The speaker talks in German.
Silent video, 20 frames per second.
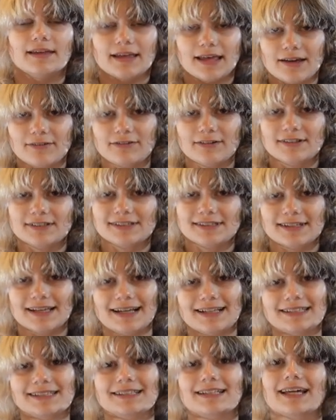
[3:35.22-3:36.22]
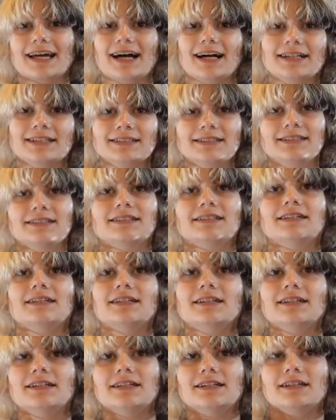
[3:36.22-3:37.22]
er wurde zuerst krank
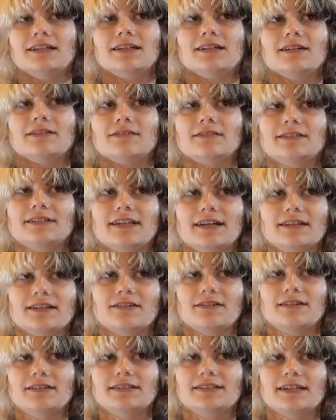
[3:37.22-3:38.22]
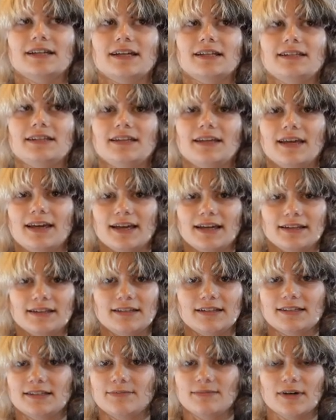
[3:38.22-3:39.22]
und dann konnte er die Enge
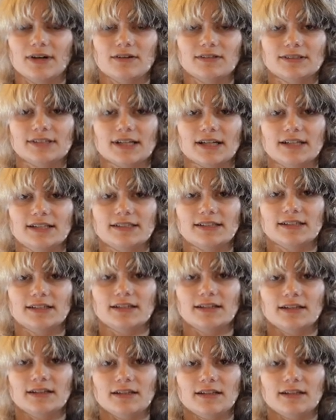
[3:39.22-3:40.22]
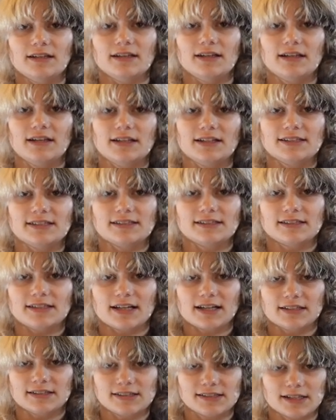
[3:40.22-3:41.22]
nicht mehr aushalten. Er ist
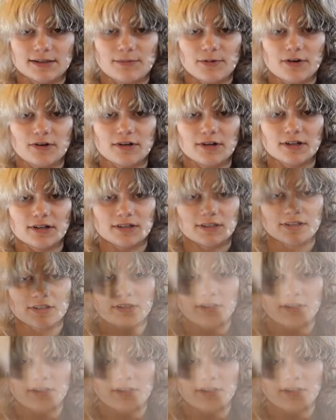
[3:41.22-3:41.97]
daran zerbrochen.